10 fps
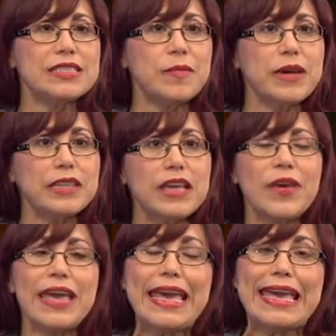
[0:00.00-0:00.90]
a esa parte
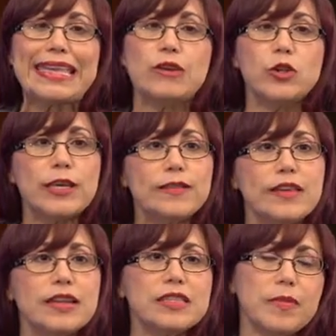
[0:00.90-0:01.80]
B y
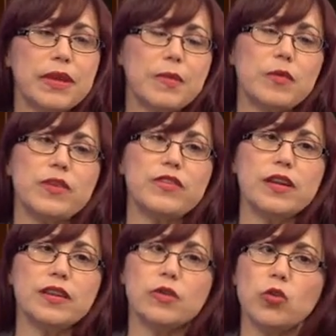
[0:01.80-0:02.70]
orientarse para
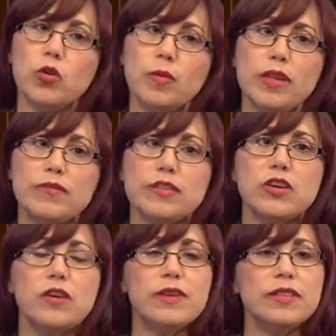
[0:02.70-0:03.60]
aprovechar de todos los
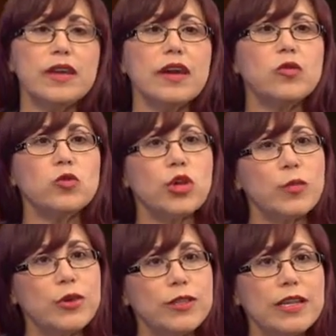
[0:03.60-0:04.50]
beneficios y ventajas que
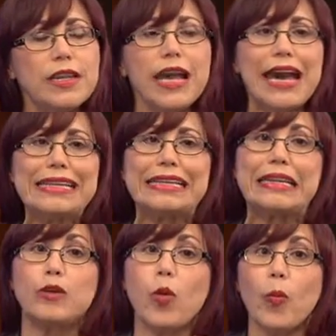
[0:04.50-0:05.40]
usted puede tener al
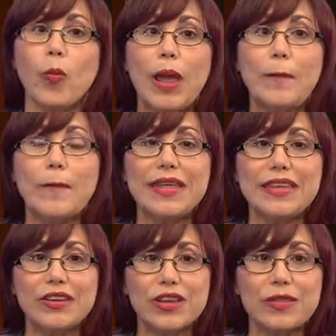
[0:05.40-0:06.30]
tener un plan
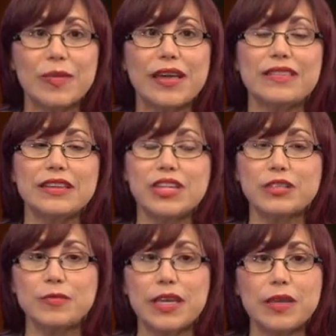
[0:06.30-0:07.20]
Medicare Advantage.
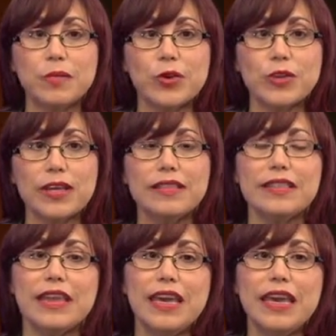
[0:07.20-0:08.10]
Es bien
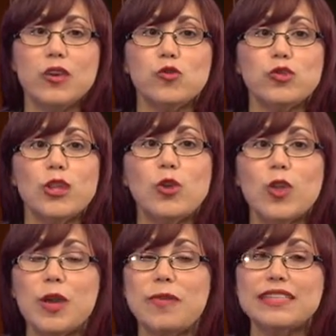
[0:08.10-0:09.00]
importante que usted
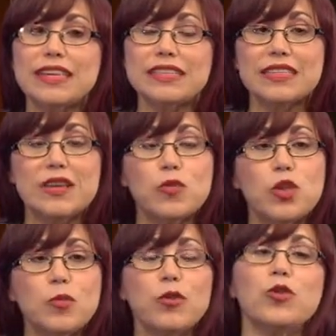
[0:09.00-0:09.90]
no deje pasar esta
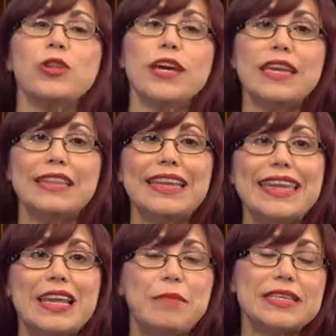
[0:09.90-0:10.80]
segunda oportunidad que
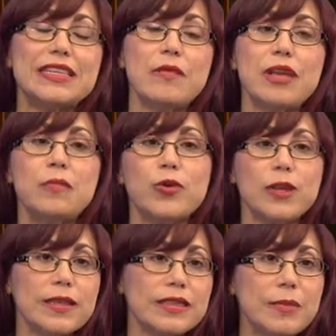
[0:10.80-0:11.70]
tiene en el mes de abril,
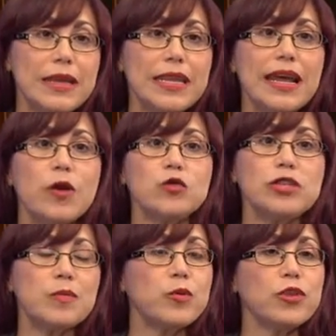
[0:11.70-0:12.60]
porque de esta manera
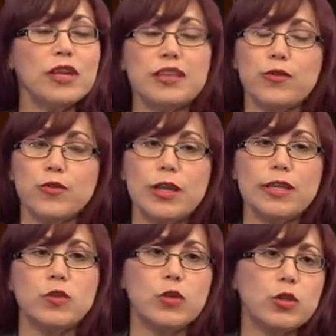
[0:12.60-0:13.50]
usted podrá disfrutar
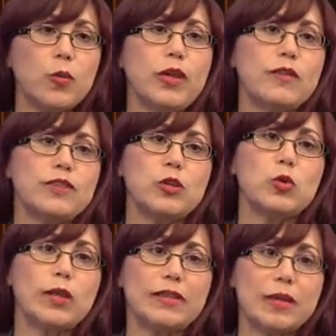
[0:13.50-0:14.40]
de todos estos beneficios
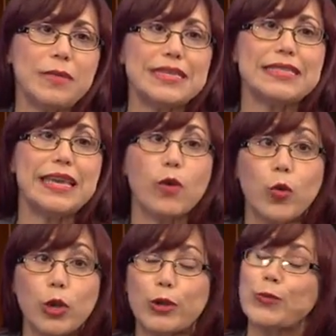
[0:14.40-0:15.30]
durante el mes de
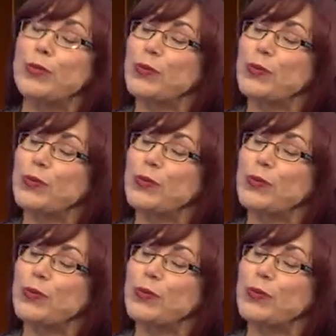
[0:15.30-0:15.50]
julio.